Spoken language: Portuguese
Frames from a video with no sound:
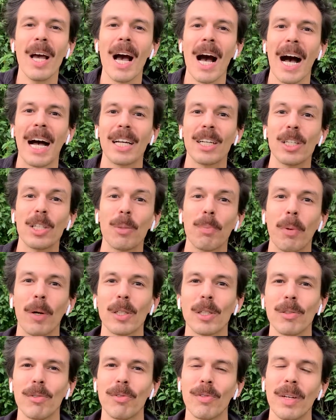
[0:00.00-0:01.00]
a gente
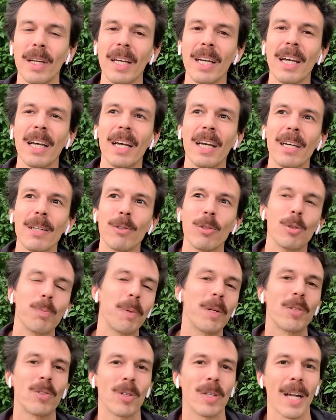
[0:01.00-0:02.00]
pode ver nos
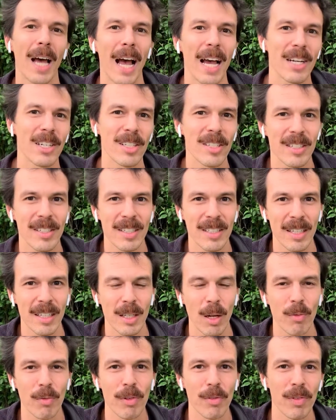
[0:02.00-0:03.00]
personagens que
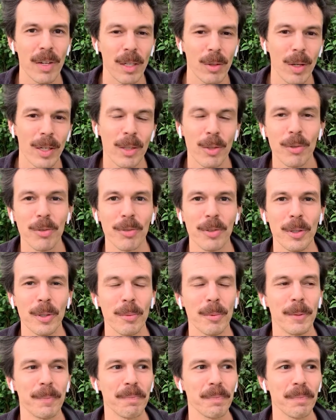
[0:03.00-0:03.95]
estão vivendo ali no filme.